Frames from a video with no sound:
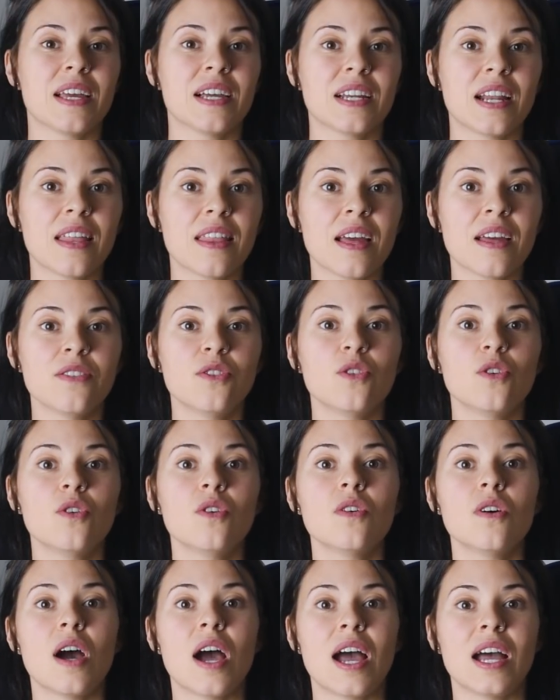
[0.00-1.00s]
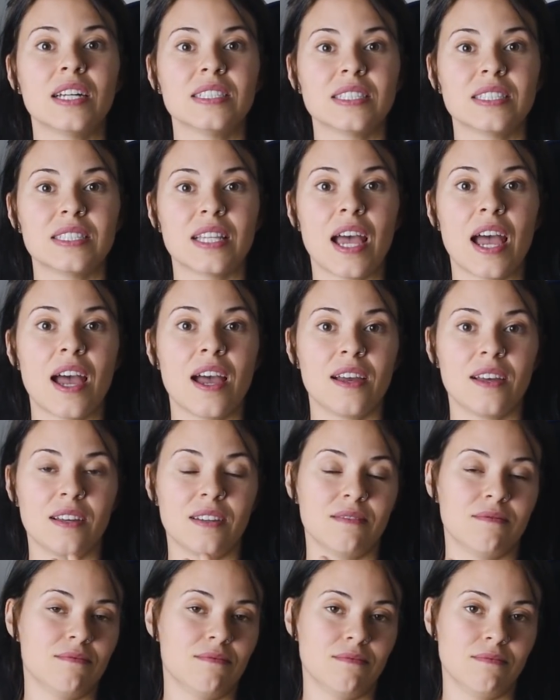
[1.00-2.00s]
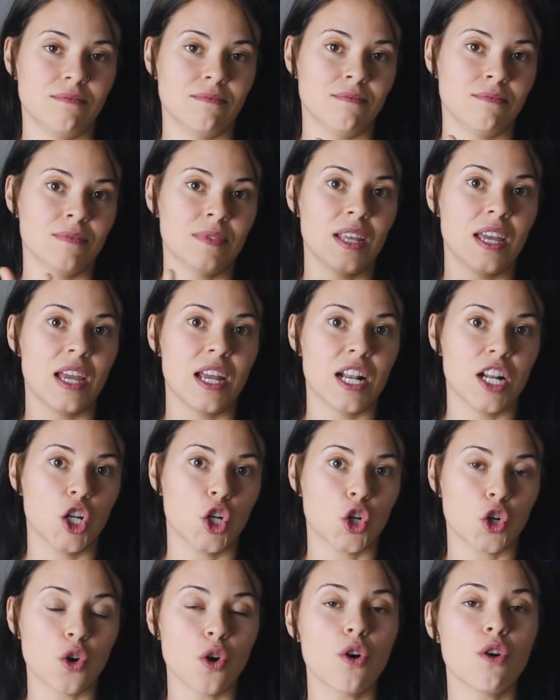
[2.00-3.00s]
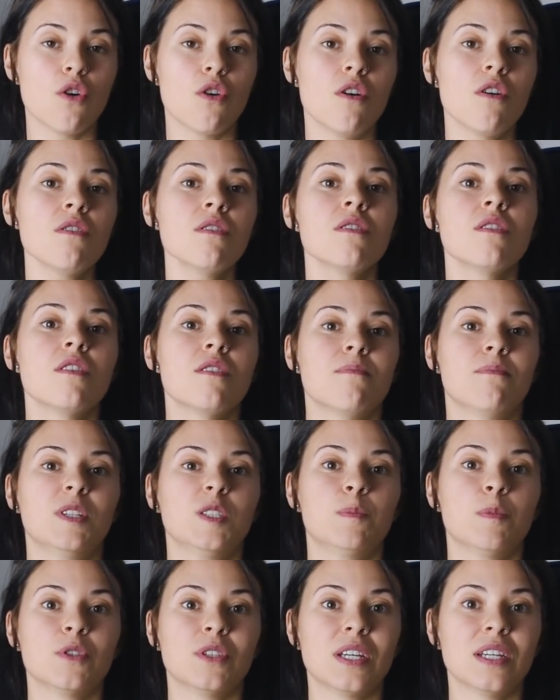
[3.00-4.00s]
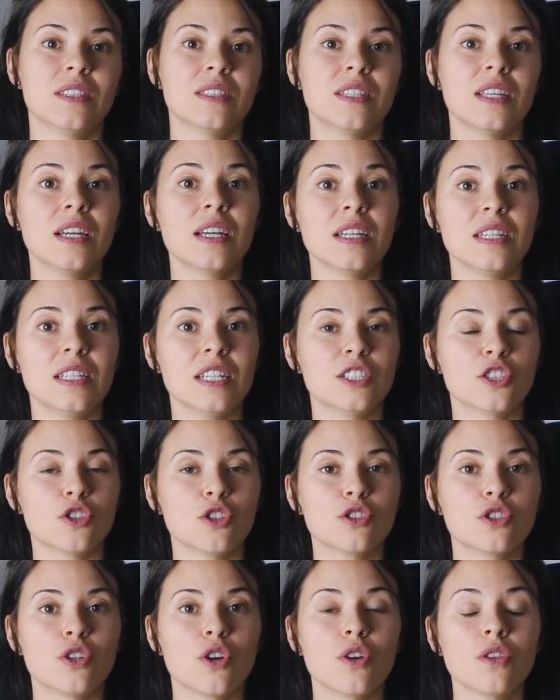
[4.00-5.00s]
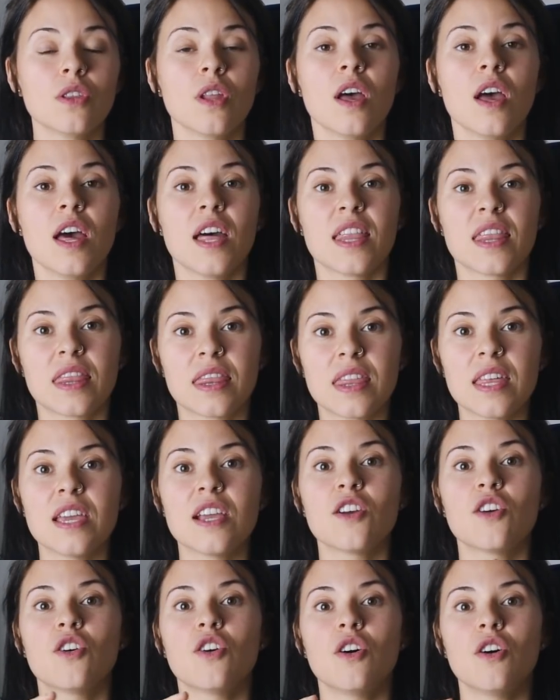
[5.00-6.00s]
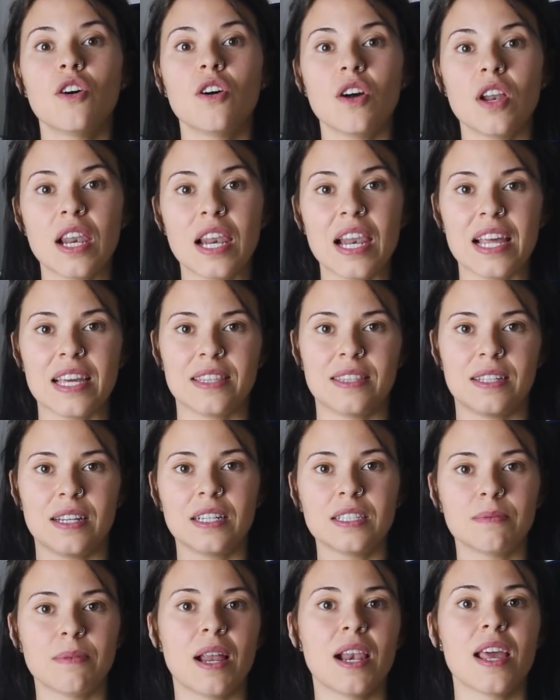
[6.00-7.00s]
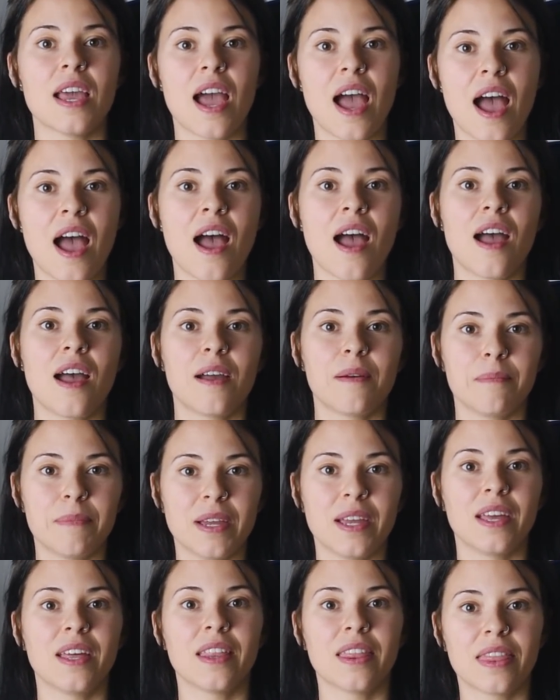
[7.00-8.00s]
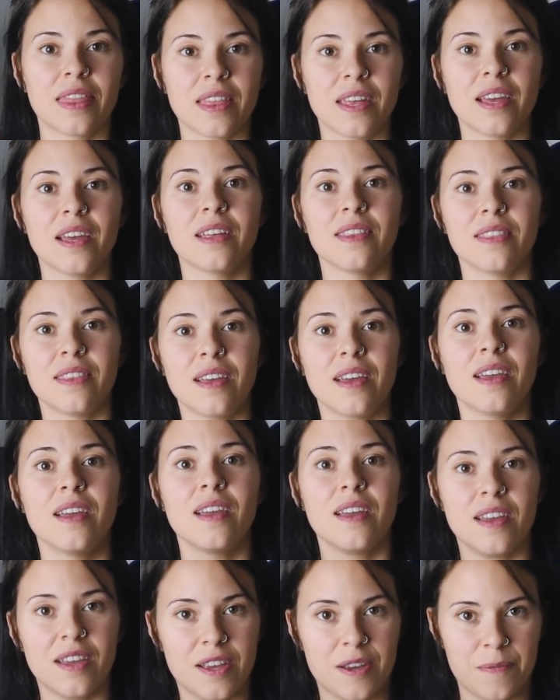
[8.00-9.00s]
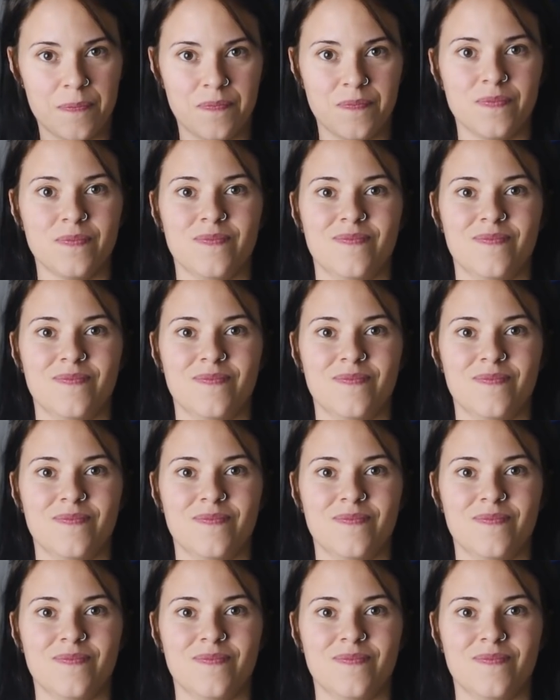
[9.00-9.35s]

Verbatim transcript: degradando hasta mm, el rojo más potente y estos son cinco letras, ¿vale? A, B, C, D, E.